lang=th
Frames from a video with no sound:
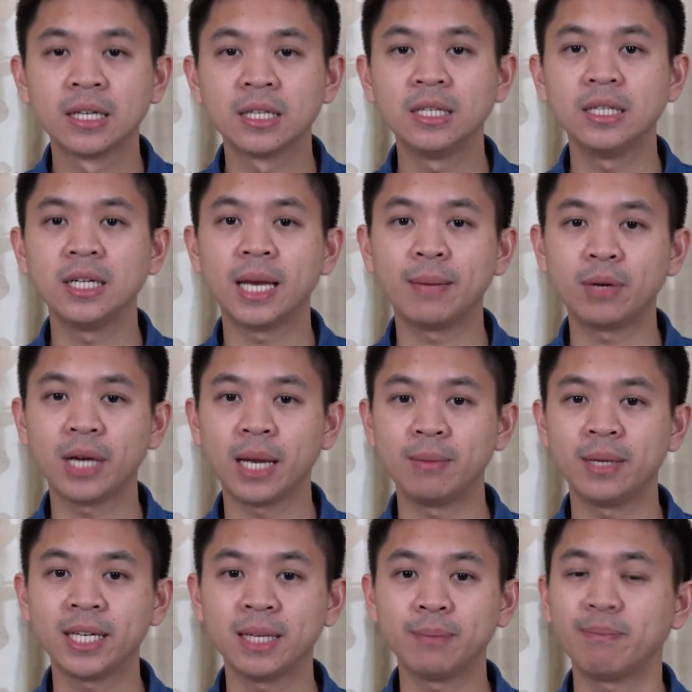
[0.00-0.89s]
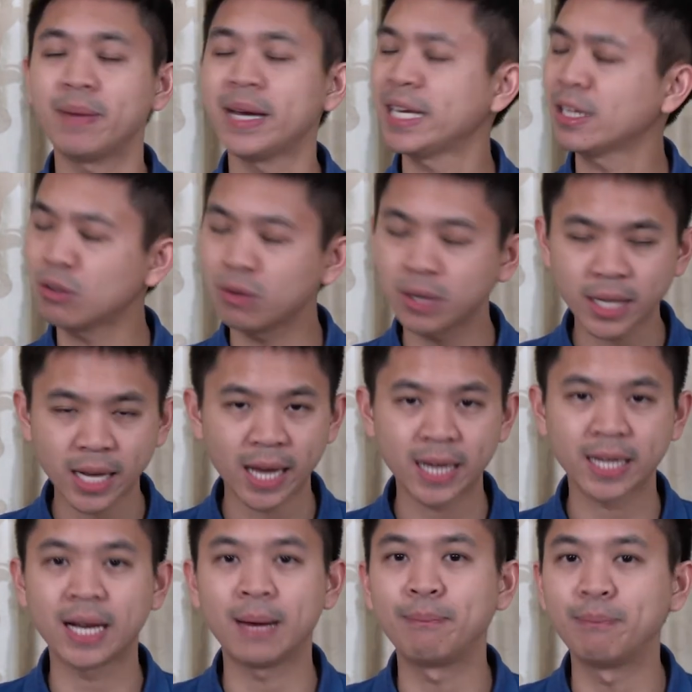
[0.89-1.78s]
คือเอเบราแฮมลิงคอล์นไม่ได้ต้องกา
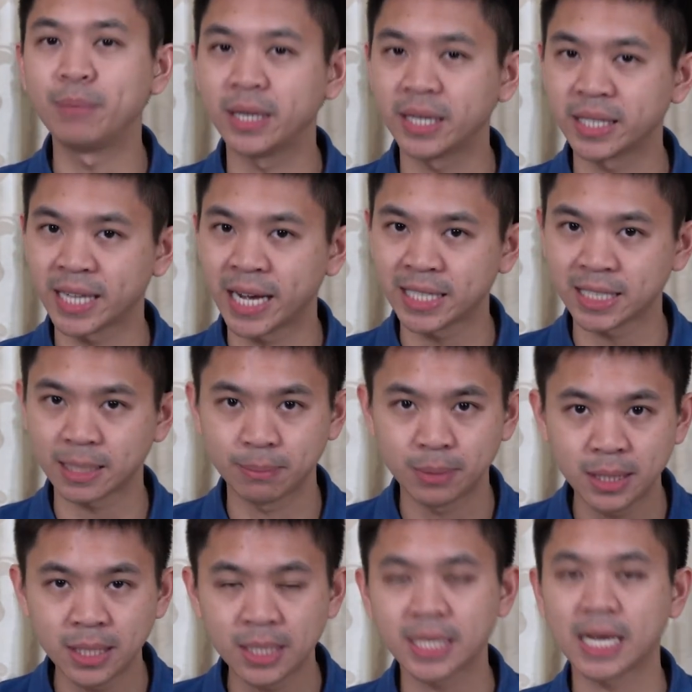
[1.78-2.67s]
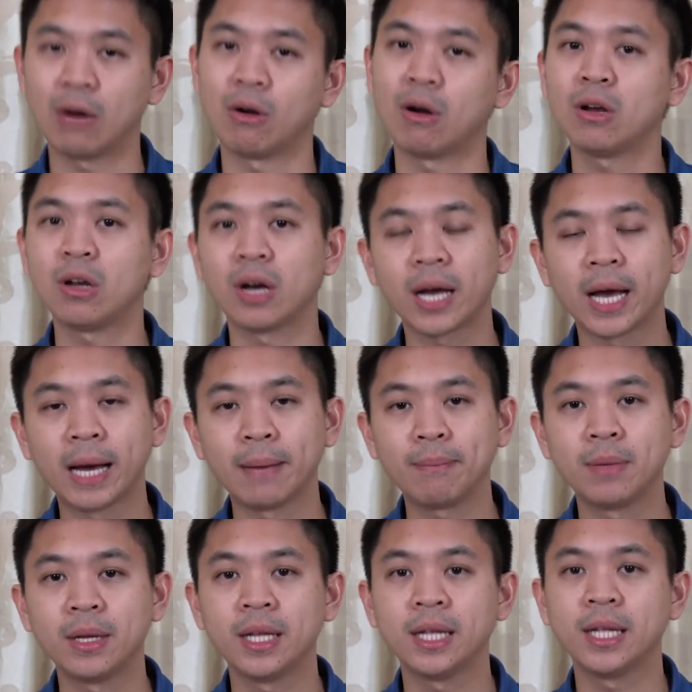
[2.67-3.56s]
รคำปรึกษาจากเพื่อนเก่าเขาหรอกครับ
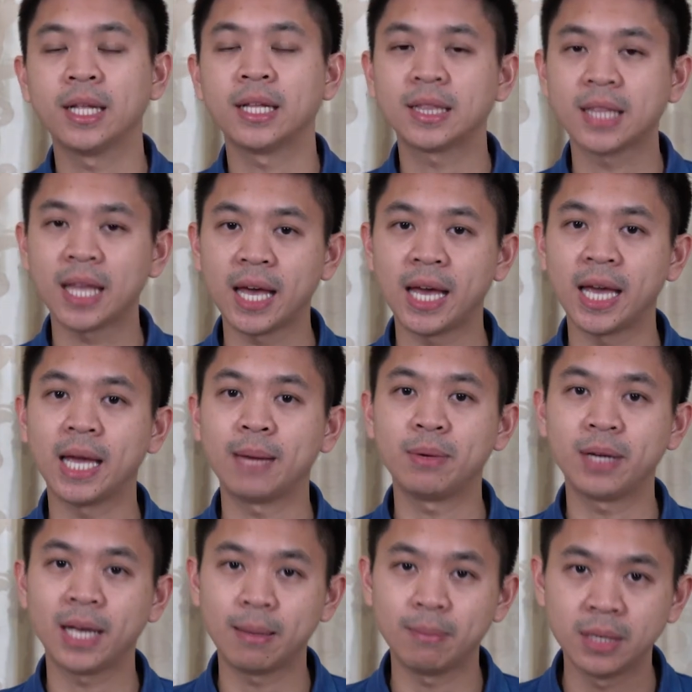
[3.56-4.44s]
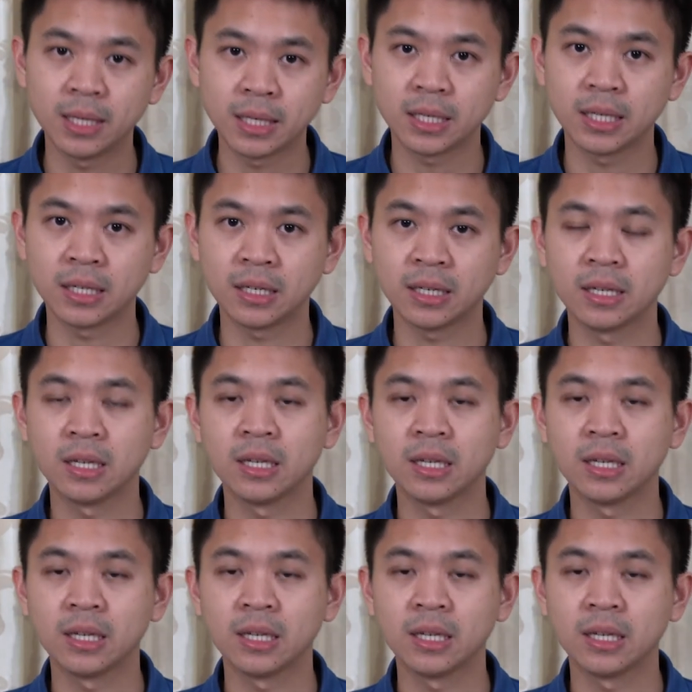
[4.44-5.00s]
แต่เอเบราแฮมลิงคอล์น